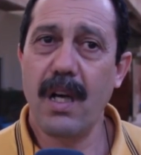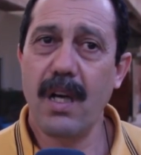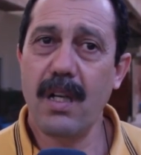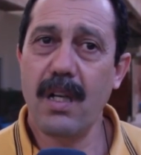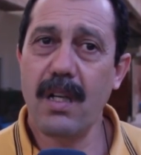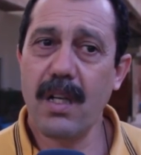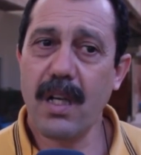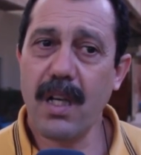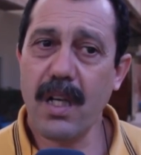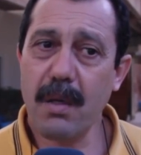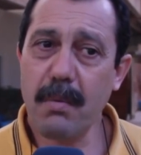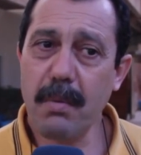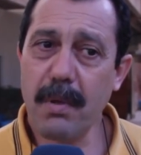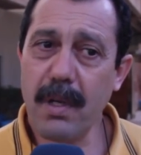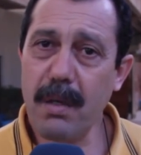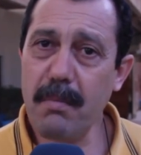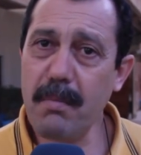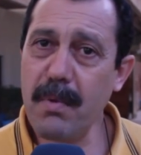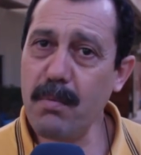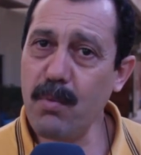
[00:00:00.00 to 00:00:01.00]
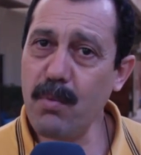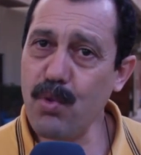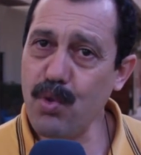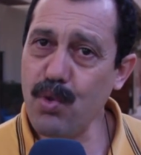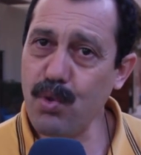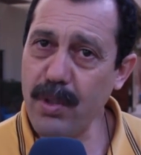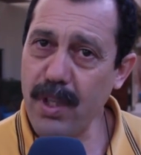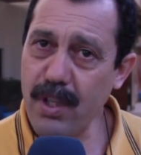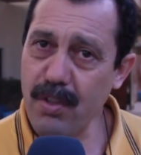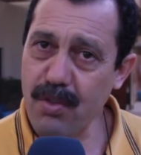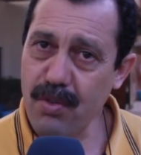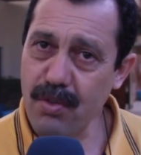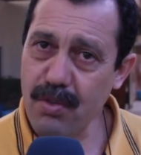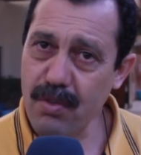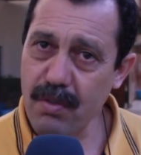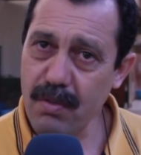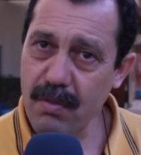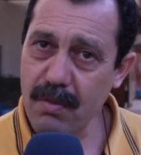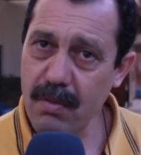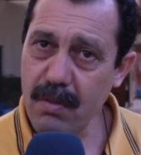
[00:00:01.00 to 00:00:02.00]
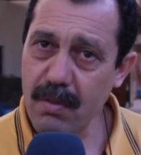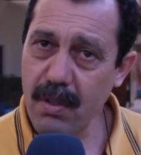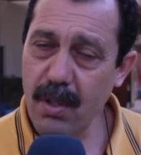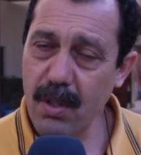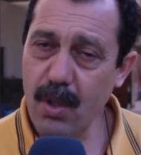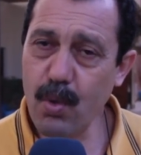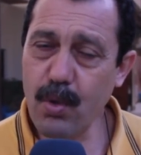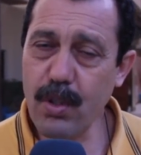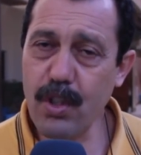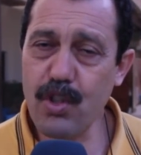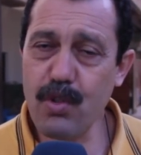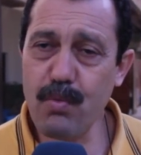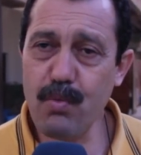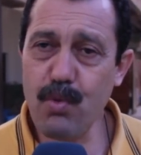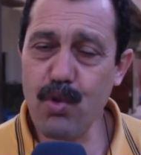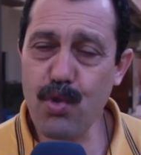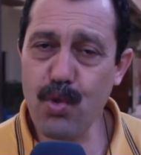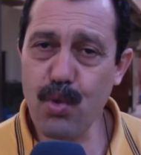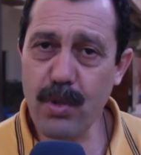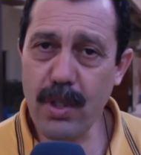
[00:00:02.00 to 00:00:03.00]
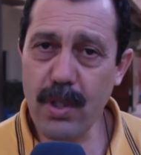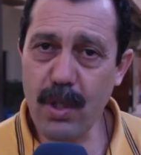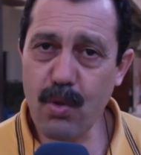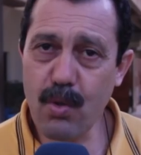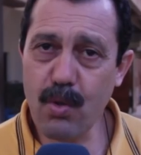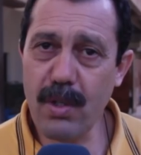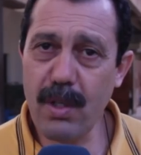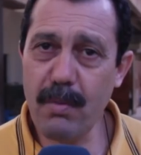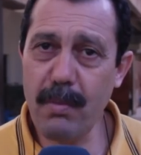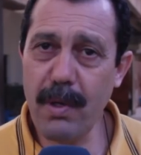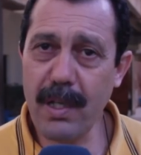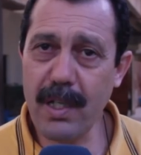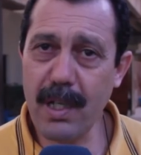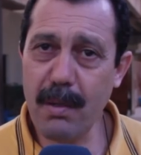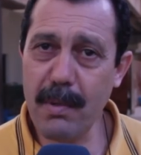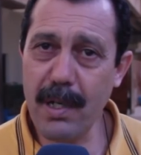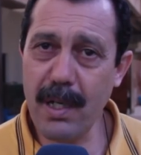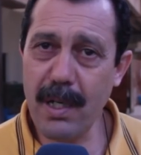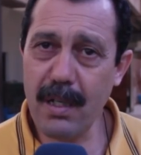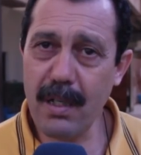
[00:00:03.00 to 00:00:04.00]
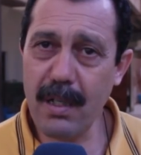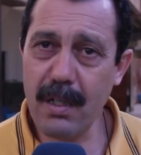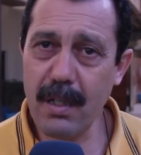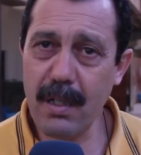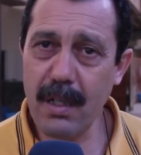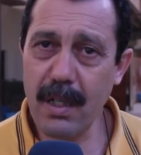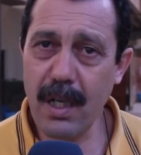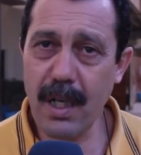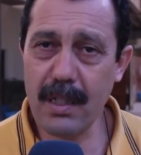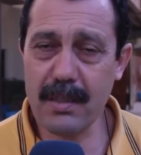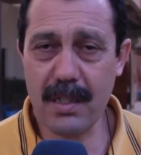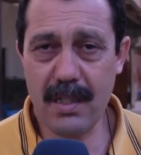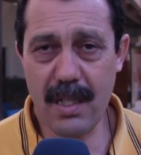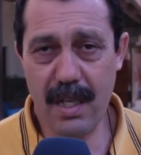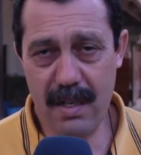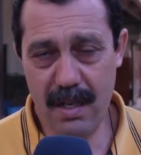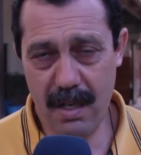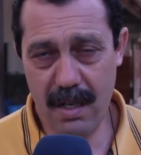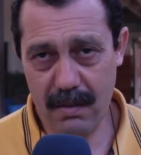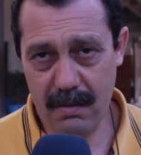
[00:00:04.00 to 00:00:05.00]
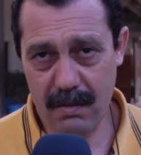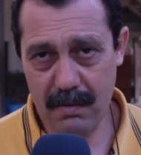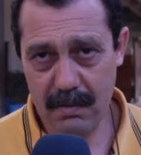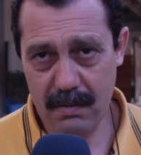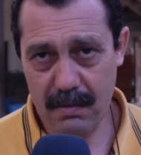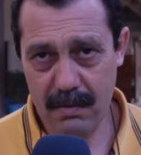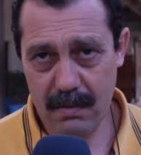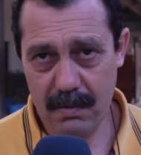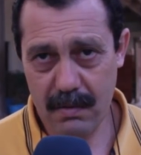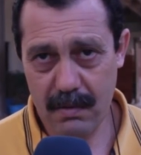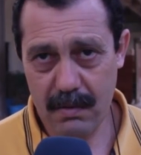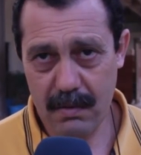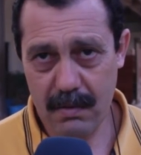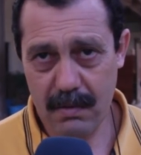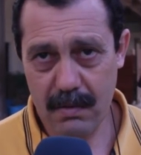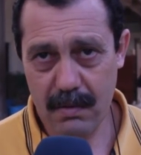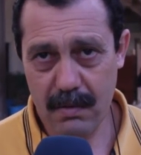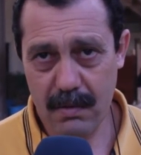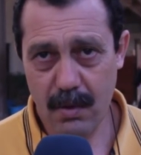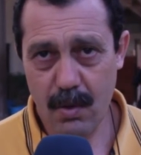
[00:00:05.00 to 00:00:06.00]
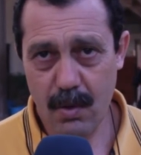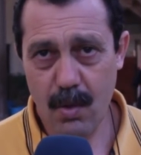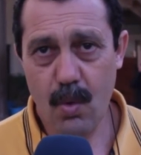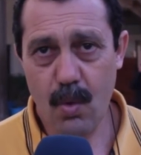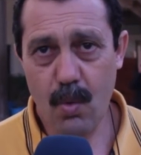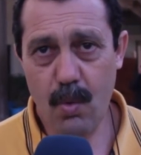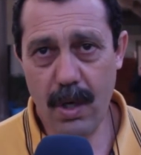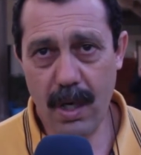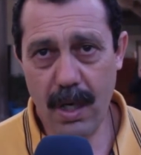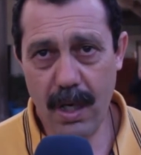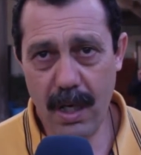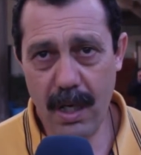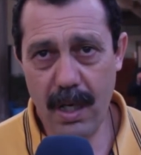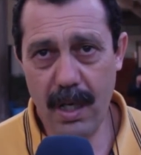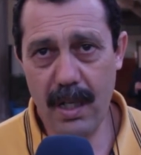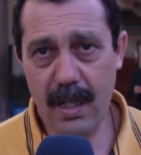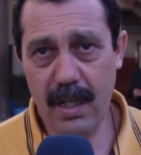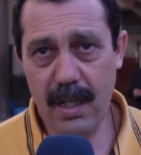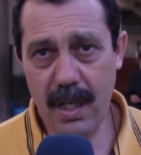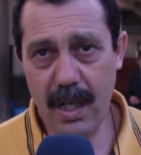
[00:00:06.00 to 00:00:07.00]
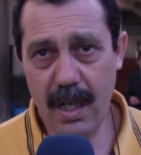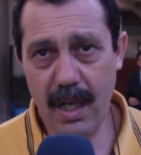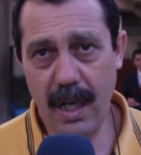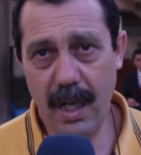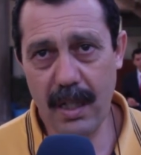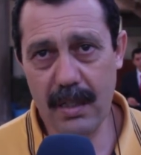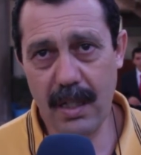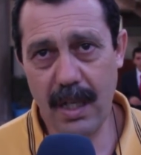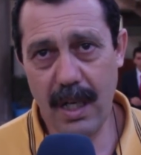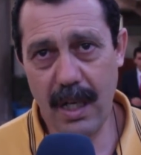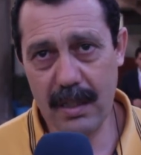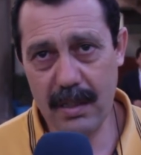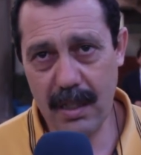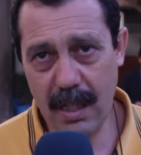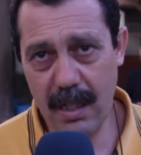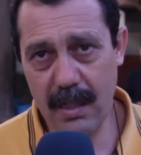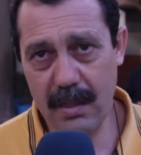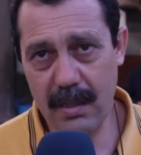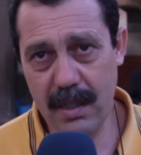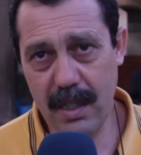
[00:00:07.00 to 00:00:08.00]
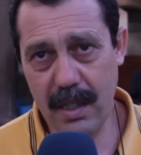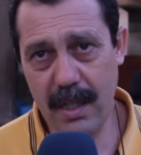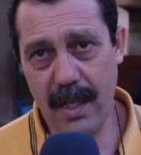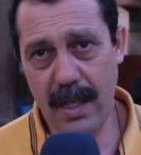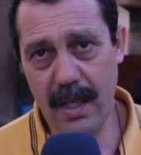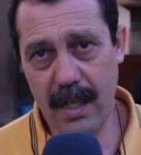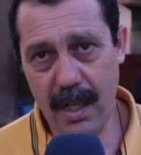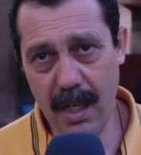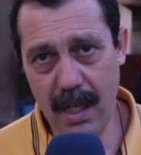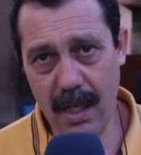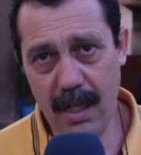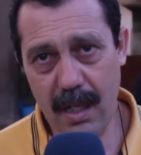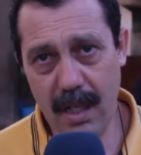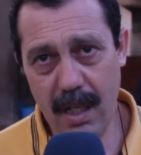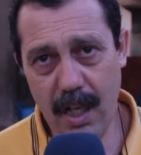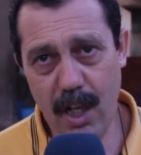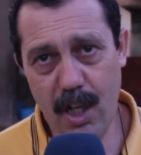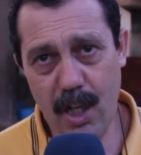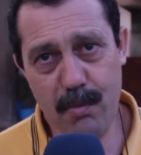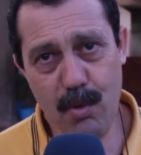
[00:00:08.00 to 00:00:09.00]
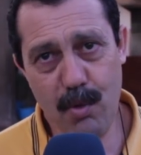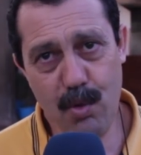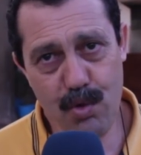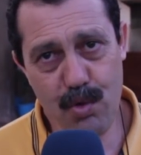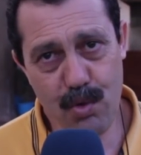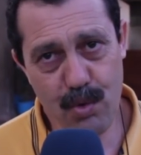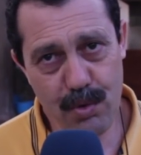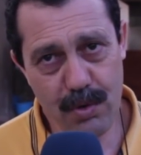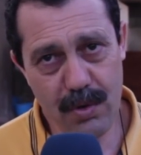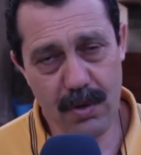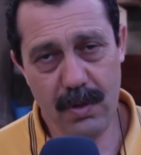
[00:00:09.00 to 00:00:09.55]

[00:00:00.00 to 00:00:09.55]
الخبره ما موجوداش لو كانت موجوده كون المحكمه عطاتها لنا واخا ان احد اعضاء ديال الهيئه غير موجود